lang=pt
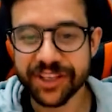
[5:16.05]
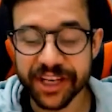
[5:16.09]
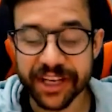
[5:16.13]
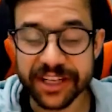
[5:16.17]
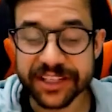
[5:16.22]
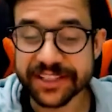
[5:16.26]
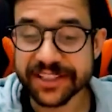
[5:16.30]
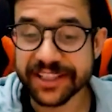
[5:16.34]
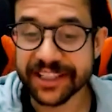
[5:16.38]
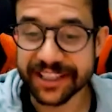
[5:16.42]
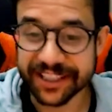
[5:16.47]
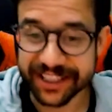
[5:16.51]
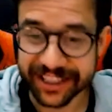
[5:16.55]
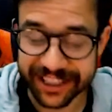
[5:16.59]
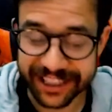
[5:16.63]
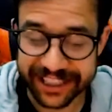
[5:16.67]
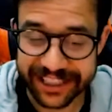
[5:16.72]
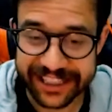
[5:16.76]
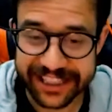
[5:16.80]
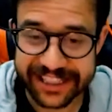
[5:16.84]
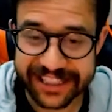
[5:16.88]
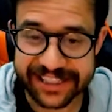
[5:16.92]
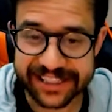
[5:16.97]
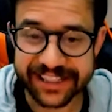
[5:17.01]
chega assim em
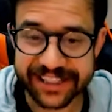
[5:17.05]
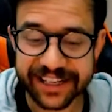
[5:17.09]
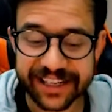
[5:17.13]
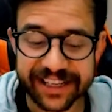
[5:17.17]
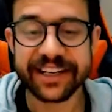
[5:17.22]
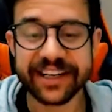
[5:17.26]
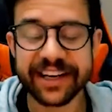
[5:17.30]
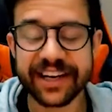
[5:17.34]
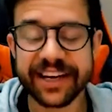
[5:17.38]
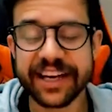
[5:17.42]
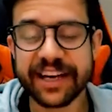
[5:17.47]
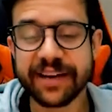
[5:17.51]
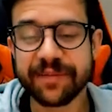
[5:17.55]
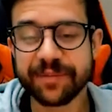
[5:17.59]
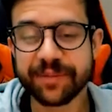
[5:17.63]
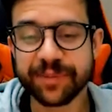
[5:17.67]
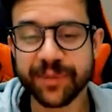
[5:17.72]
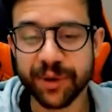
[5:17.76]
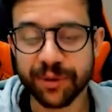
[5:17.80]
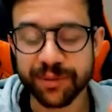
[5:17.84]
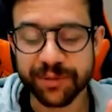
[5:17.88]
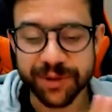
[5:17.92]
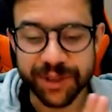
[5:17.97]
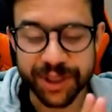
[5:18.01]
inglês e aí,
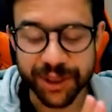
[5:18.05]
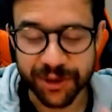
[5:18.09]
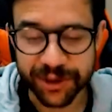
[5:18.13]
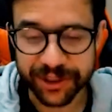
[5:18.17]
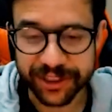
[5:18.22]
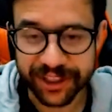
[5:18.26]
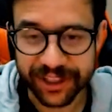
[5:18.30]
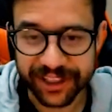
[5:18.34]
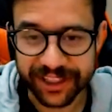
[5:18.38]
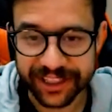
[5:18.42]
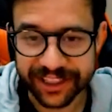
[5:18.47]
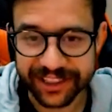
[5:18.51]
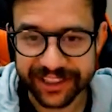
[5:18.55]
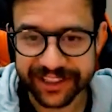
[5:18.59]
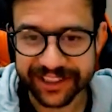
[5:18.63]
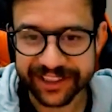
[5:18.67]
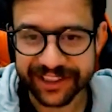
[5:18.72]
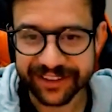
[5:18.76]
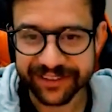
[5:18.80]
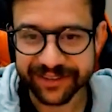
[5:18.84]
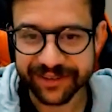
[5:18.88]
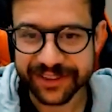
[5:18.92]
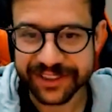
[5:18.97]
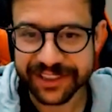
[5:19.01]
bom, chegou na Irlanda,
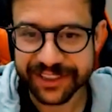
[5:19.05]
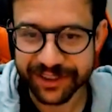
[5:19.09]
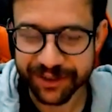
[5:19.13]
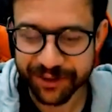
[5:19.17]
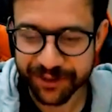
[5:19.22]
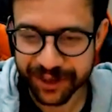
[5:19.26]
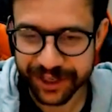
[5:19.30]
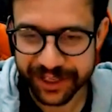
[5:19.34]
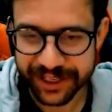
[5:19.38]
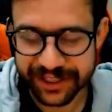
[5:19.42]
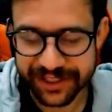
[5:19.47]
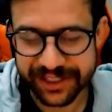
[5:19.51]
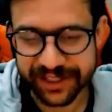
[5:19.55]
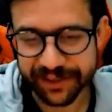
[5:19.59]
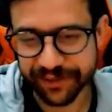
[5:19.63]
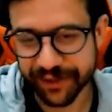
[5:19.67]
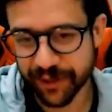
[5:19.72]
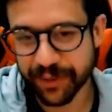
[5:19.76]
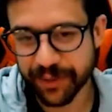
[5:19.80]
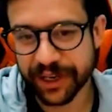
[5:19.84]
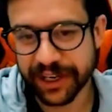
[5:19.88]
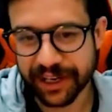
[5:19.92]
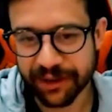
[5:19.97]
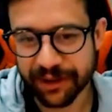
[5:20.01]
você, conhece, você
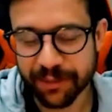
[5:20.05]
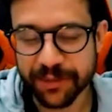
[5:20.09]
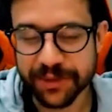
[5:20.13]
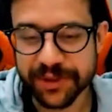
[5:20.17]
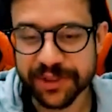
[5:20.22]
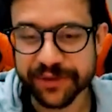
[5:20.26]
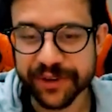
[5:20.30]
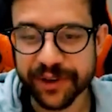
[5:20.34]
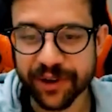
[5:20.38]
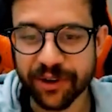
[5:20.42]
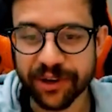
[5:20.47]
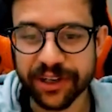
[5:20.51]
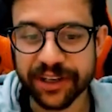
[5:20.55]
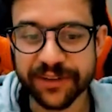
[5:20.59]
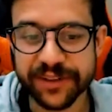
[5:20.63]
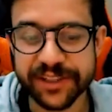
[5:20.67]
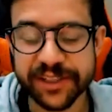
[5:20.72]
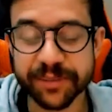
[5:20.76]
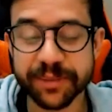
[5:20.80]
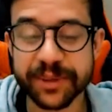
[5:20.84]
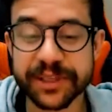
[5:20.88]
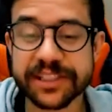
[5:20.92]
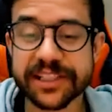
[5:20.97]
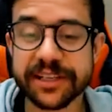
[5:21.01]
veio para cá como você falou, né?
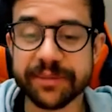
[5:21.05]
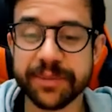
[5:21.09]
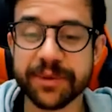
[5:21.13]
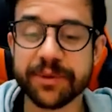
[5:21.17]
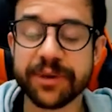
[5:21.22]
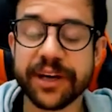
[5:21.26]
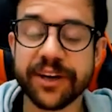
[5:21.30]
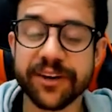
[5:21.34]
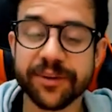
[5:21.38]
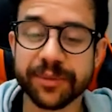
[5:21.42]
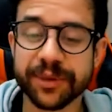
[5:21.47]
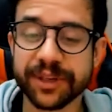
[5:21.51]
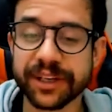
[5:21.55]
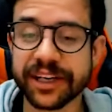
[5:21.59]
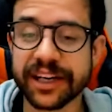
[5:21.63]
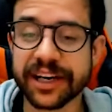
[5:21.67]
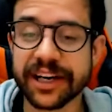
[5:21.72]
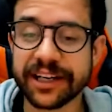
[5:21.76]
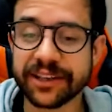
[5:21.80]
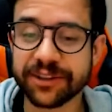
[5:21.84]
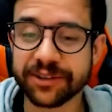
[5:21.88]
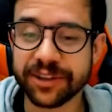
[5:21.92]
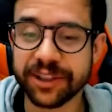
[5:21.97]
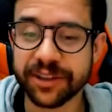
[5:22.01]
Você percebeu que era um
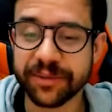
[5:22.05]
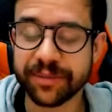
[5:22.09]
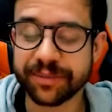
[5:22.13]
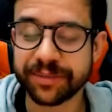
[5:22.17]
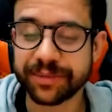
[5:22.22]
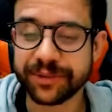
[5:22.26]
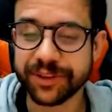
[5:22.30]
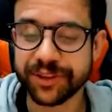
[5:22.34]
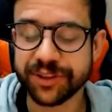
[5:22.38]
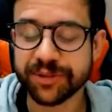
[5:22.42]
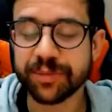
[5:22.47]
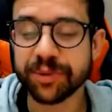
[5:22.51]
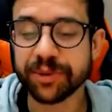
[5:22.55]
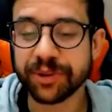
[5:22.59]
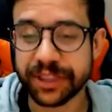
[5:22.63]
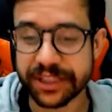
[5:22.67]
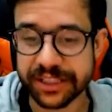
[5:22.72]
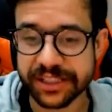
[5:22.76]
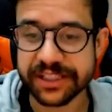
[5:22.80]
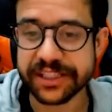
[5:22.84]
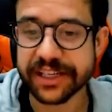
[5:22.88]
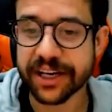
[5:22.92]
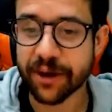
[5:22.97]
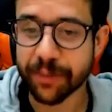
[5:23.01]
mercado que tinha um
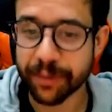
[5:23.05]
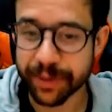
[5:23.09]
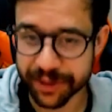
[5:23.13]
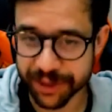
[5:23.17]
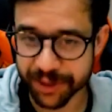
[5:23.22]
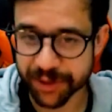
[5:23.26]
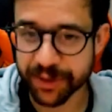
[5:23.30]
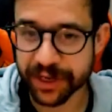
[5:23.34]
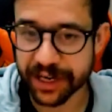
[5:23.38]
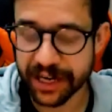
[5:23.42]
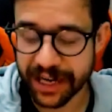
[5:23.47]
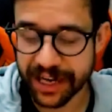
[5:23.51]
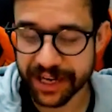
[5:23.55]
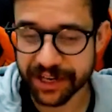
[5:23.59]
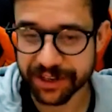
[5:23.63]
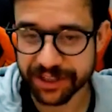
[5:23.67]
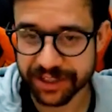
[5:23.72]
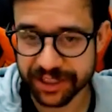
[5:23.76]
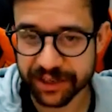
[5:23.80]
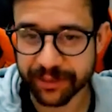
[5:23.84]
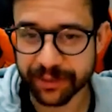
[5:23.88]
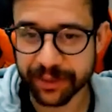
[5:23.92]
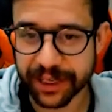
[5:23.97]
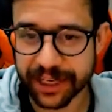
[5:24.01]
potencial para sua sua área
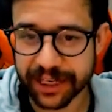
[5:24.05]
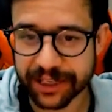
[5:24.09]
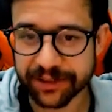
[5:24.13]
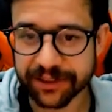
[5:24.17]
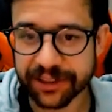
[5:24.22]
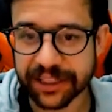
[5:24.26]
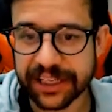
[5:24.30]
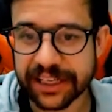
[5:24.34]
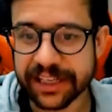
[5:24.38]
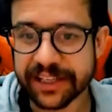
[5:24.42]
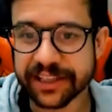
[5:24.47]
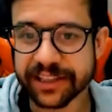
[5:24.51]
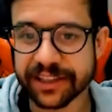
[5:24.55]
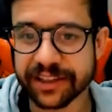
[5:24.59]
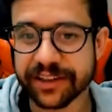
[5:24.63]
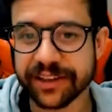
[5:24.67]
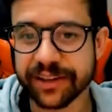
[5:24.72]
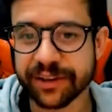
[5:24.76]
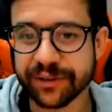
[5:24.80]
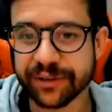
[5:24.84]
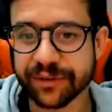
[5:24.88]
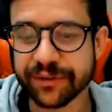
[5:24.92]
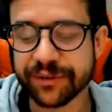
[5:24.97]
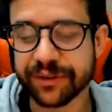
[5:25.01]
de trabalho,
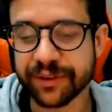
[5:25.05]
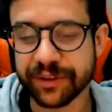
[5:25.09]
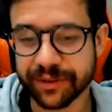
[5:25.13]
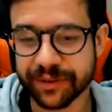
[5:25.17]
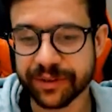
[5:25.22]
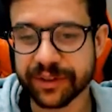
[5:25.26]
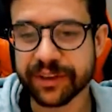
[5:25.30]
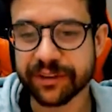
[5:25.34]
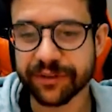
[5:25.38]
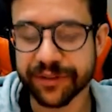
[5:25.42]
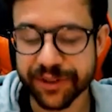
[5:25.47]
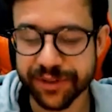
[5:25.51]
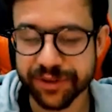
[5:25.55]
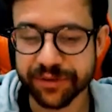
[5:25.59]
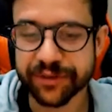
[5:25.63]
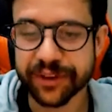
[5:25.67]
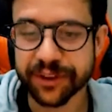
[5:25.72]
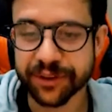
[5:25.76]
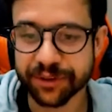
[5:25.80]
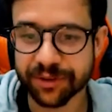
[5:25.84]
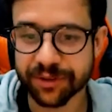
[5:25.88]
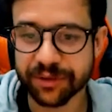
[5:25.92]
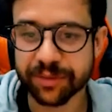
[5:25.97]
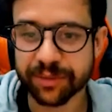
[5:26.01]
então foi talvez um
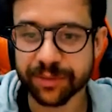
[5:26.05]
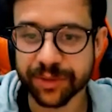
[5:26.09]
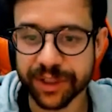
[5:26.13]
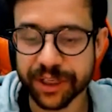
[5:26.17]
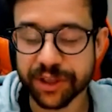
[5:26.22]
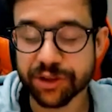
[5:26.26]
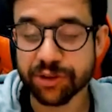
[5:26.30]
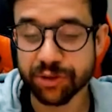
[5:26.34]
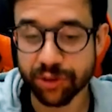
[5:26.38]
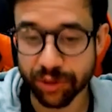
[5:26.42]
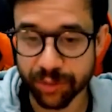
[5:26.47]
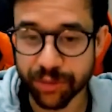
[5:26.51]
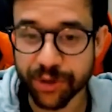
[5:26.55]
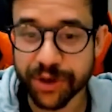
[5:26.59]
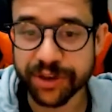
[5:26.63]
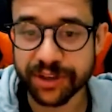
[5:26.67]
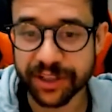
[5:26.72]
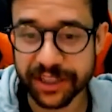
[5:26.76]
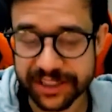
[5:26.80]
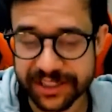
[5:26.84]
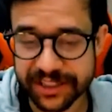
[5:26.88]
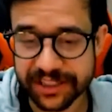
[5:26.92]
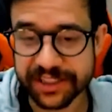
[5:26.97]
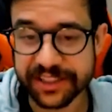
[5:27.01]
fator que ajudou
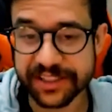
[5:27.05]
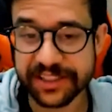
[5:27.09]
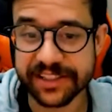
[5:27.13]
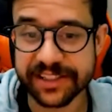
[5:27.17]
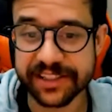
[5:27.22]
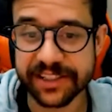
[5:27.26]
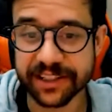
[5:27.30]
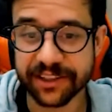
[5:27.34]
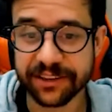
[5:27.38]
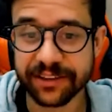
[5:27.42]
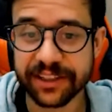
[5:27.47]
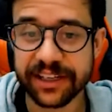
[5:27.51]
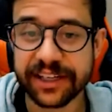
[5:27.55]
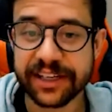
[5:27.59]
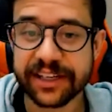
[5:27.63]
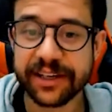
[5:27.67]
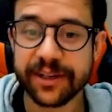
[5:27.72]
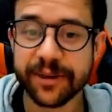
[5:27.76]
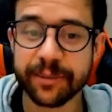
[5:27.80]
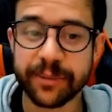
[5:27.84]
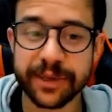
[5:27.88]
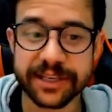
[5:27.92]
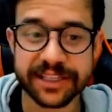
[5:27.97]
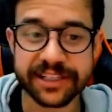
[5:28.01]
muito nessa decisão.
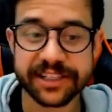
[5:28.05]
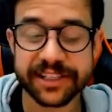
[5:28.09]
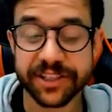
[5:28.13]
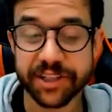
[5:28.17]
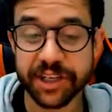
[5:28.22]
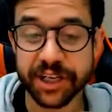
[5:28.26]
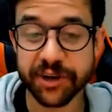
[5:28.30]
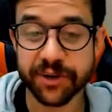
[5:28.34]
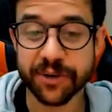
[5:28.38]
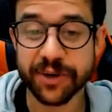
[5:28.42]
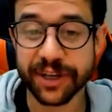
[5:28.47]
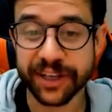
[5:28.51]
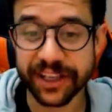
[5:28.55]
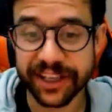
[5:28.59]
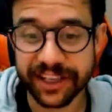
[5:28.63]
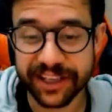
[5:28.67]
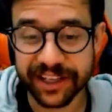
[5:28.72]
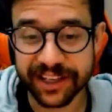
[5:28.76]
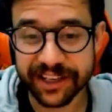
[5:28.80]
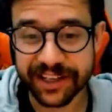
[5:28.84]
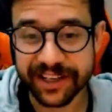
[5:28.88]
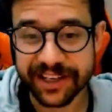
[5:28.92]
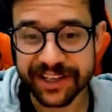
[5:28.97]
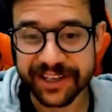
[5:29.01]
Mas aí você chegou
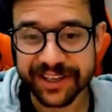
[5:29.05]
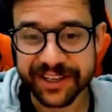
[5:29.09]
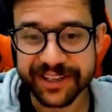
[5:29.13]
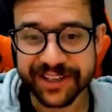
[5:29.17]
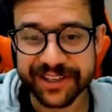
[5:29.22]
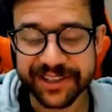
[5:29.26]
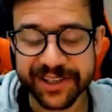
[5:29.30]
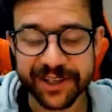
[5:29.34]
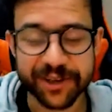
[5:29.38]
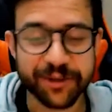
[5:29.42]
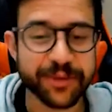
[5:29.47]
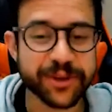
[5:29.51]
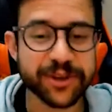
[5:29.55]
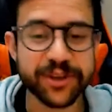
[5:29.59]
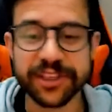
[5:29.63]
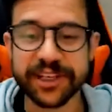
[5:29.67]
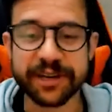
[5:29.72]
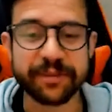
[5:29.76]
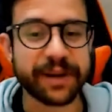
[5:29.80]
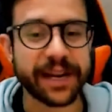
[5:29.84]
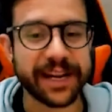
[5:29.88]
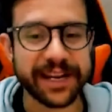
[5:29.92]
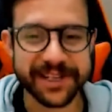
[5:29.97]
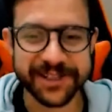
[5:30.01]
aqui, você começou a
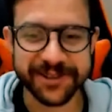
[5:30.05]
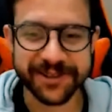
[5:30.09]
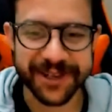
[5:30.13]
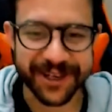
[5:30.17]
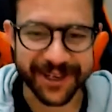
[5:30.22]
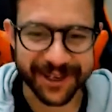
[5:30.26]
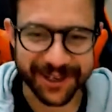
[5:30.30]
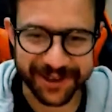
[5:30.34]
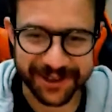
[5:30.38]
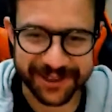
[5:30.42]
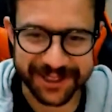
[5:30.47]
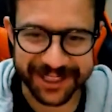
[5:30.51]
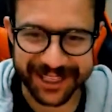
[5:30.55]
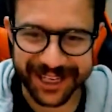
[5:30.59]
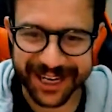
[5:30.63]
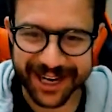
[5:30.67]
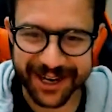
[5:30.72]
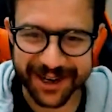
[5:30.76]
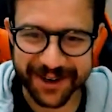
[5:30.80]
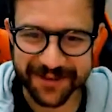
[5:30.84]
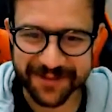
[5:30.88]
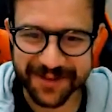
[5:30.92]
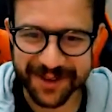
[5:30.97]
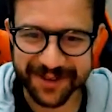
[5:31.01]
trabalhar na sua área logo de
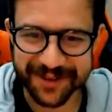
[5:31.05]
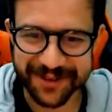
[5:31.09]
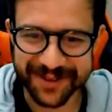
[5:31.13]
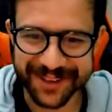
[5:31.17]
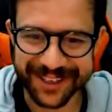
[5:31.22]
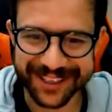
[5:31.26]
cara? Como é que